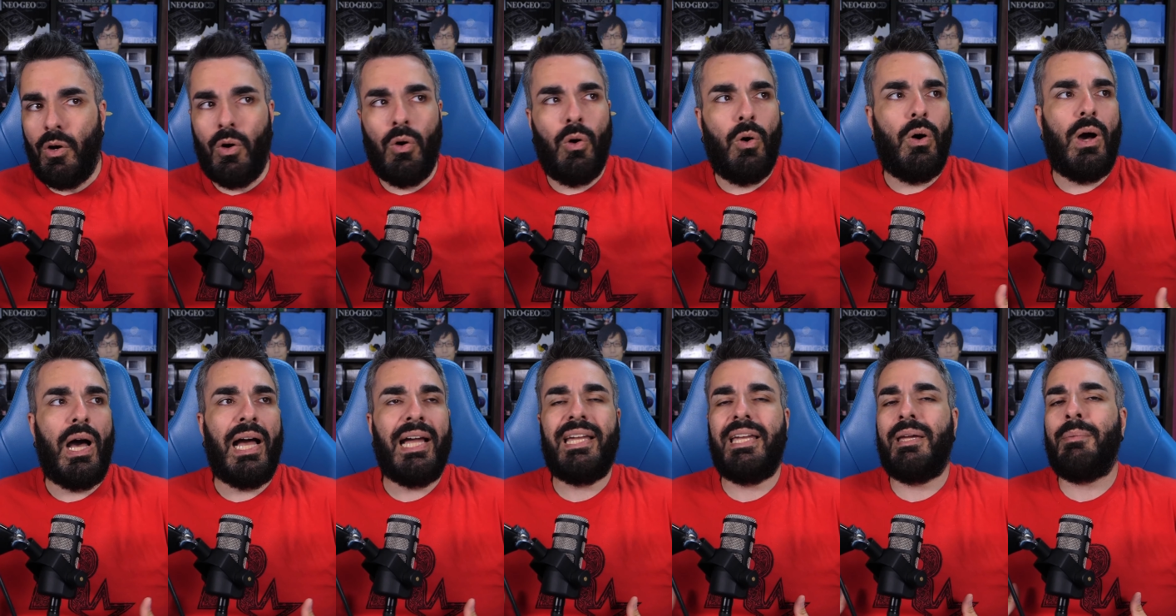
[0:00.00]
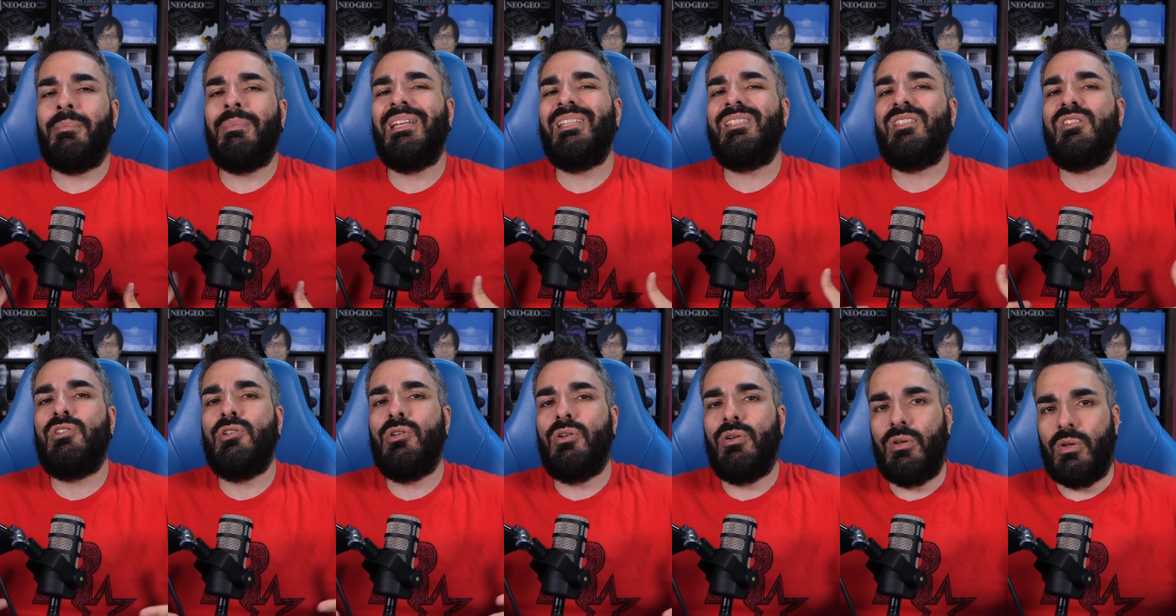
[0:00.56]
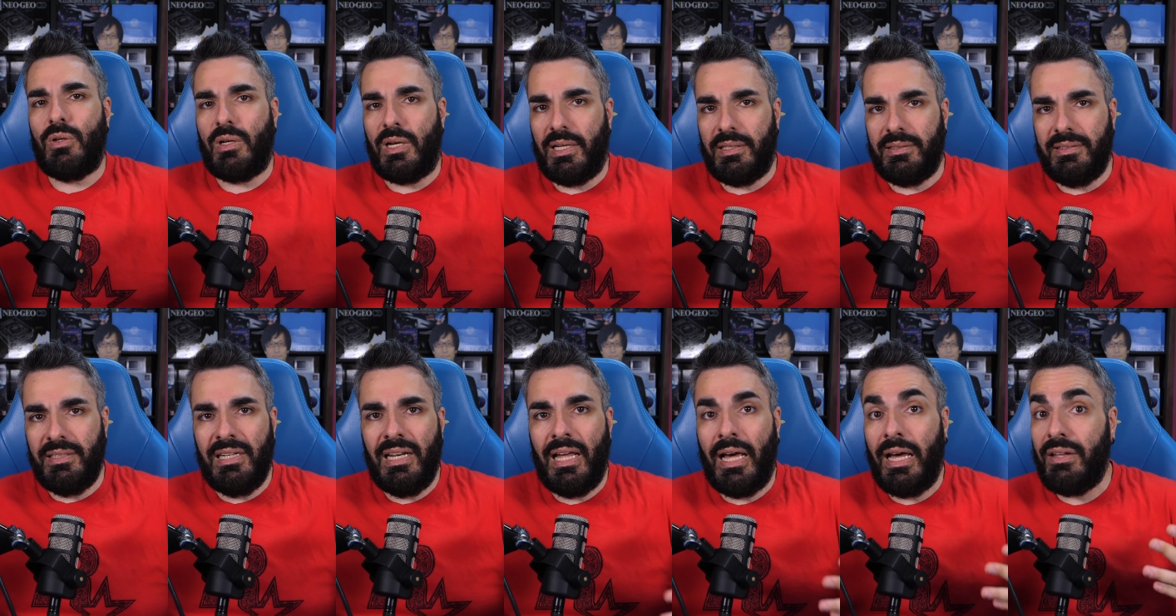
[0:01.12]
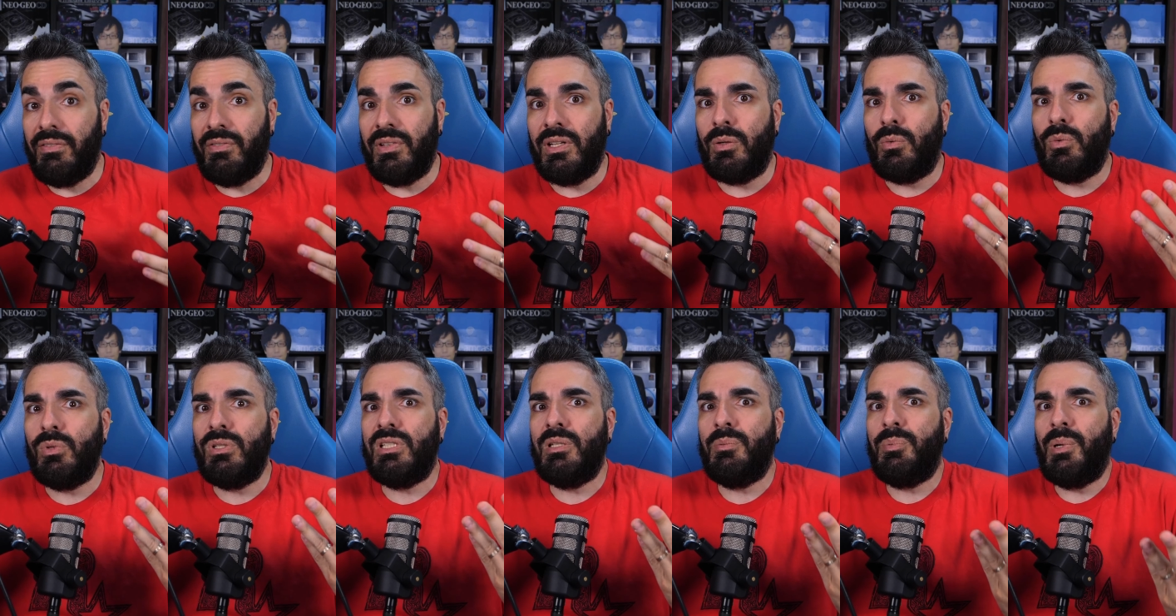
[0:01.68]
o anche mezz'ora di live in
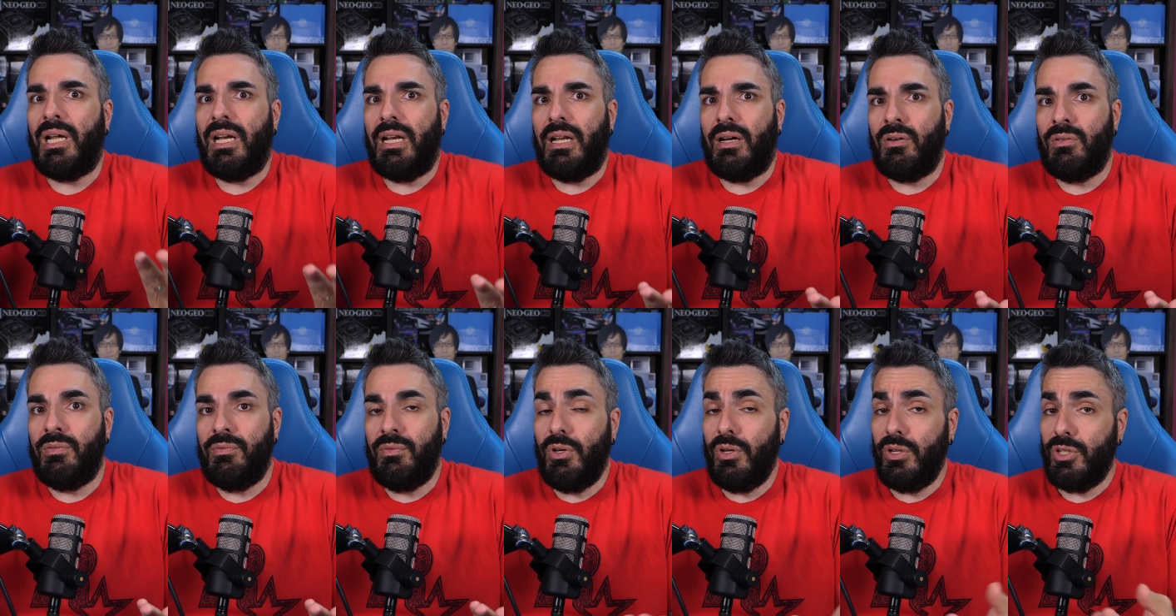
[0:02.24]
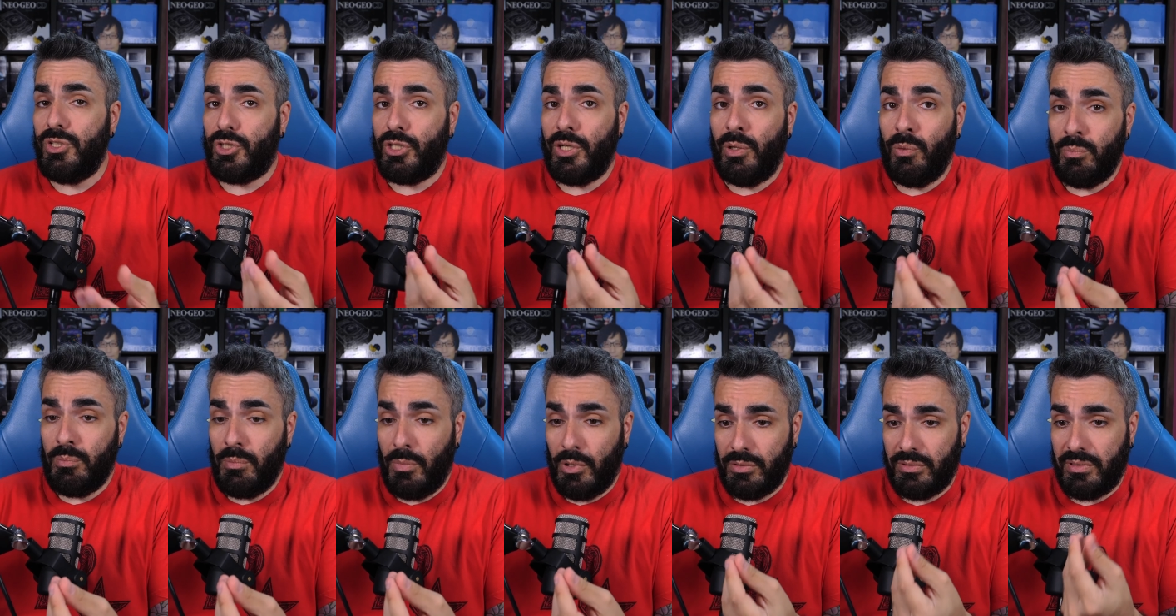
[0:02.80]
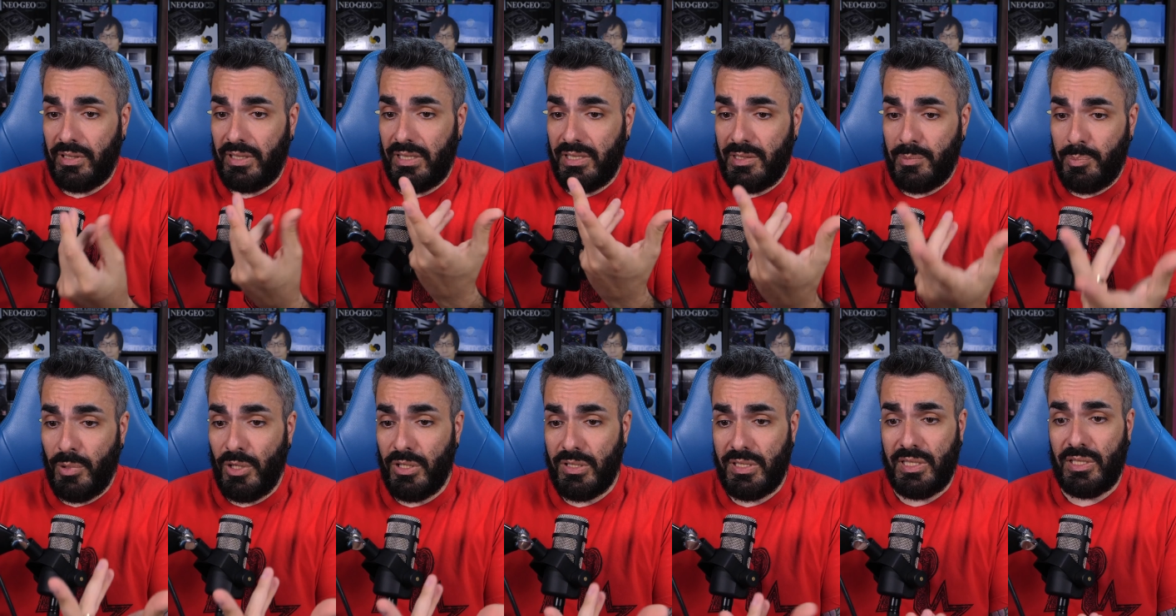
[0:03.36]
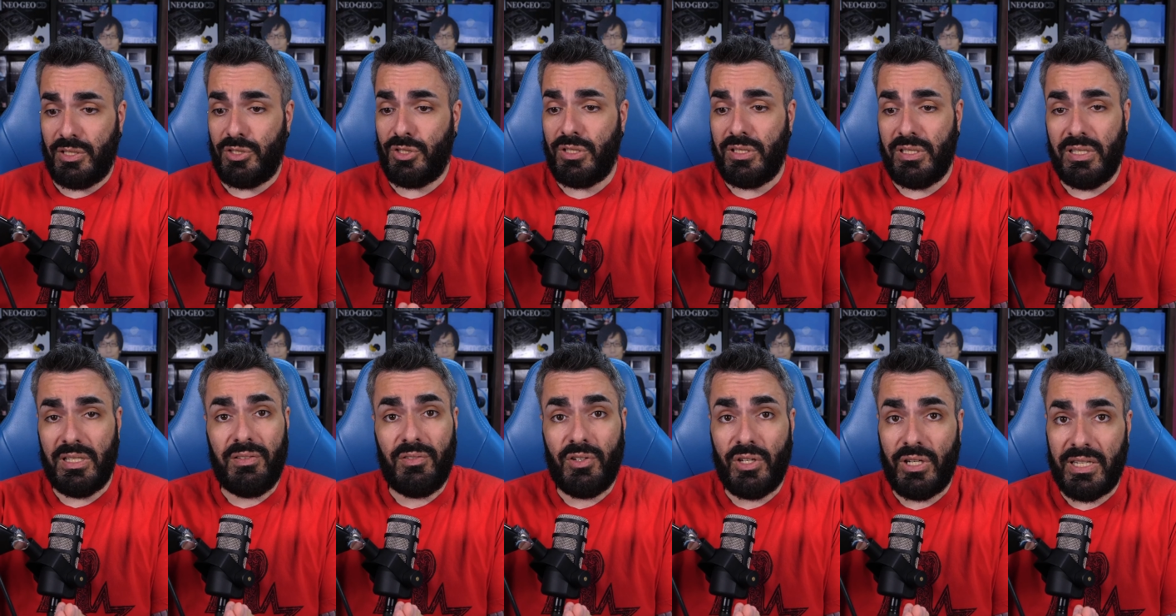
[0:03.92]
cui si parla con voi, c'è un bot e risposta, ci
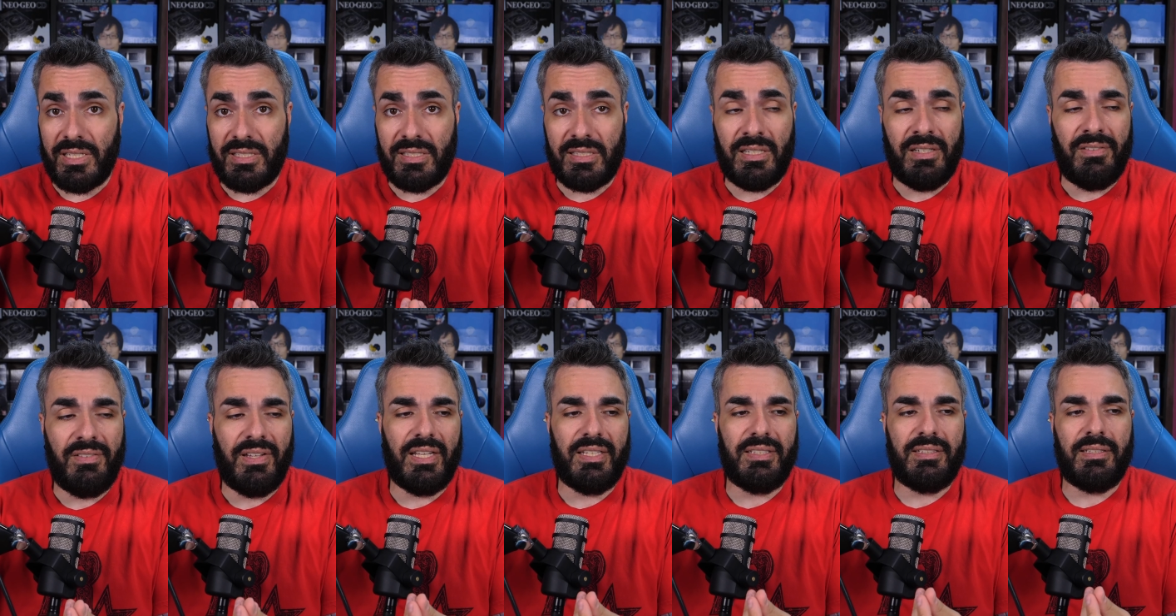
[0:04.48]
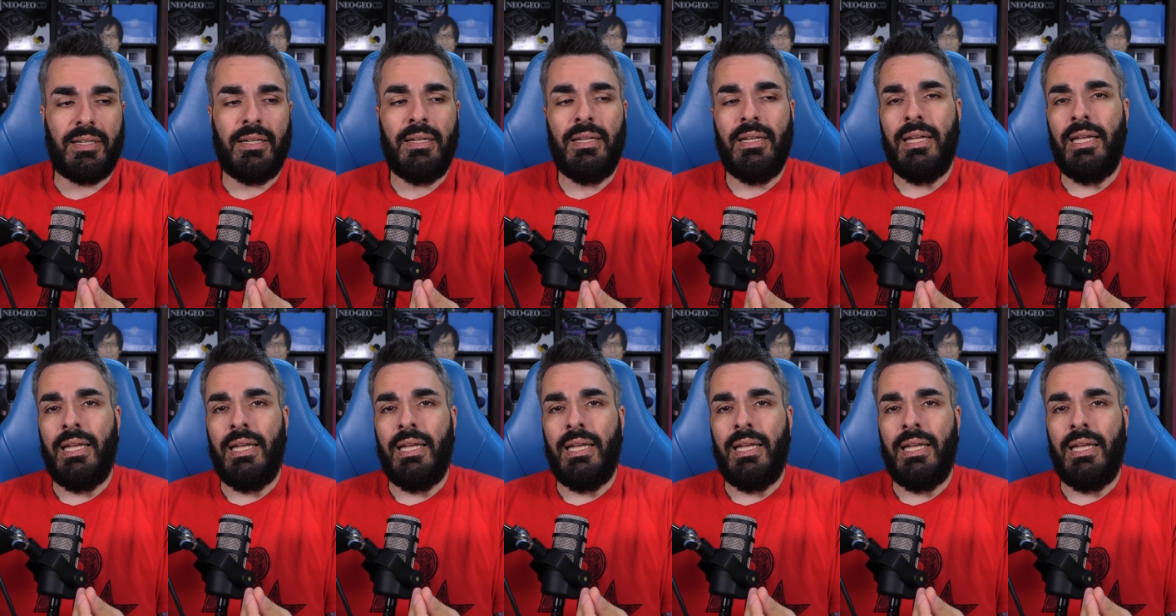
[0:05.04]
siete voi che scrivete.